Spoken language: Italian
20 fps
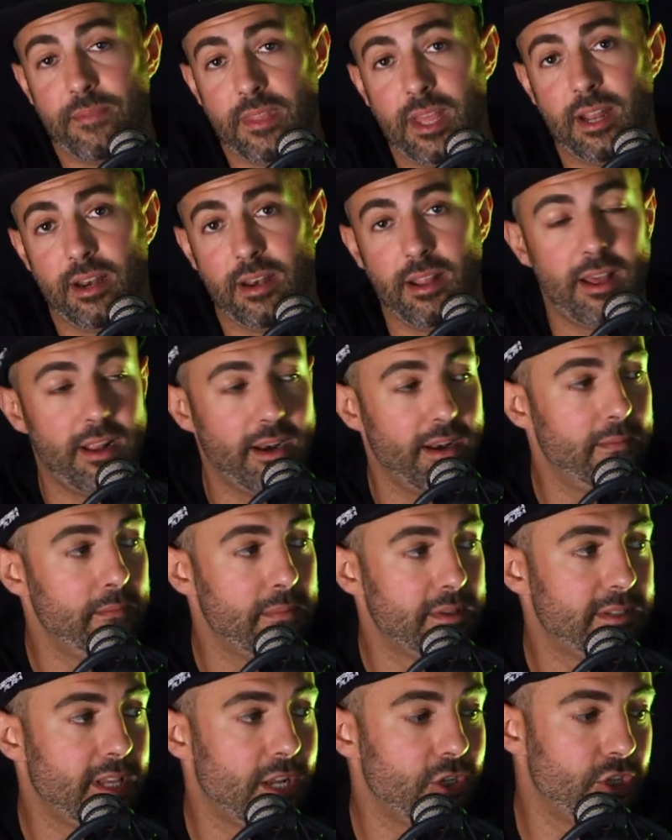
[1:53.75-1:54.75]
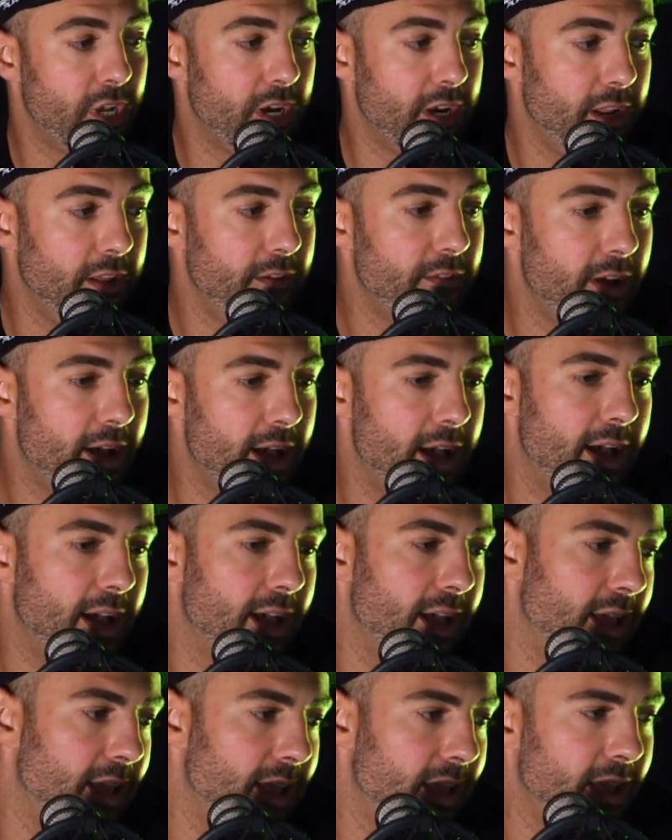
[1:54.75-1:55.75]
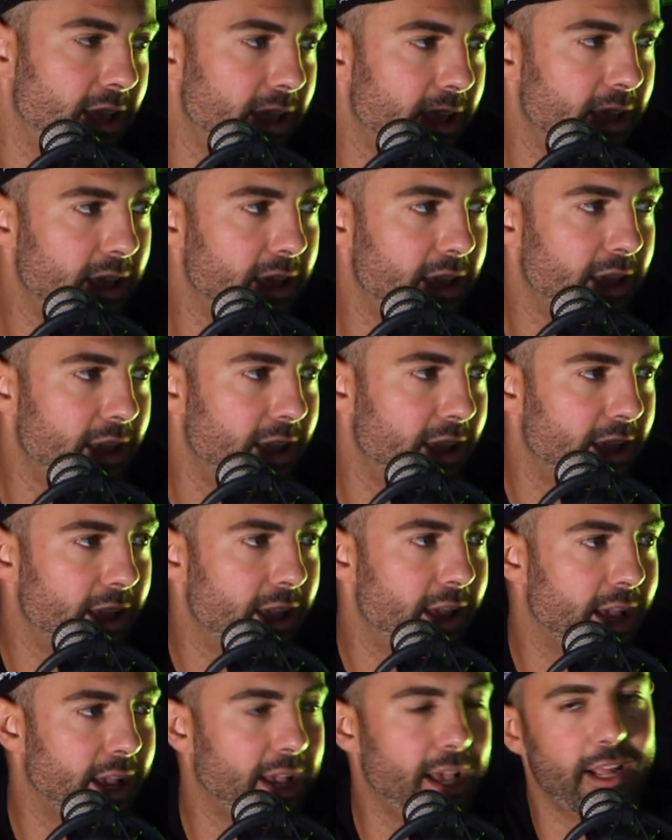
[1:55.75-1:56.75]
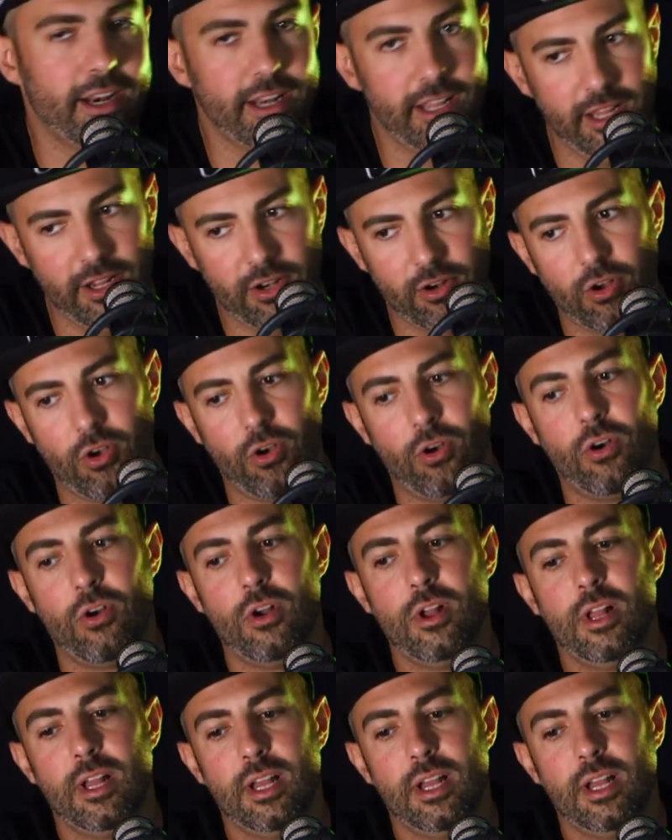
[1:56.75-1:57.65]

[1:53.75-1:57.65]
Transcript: ar- ar- il messaggio arriva, è, è carino,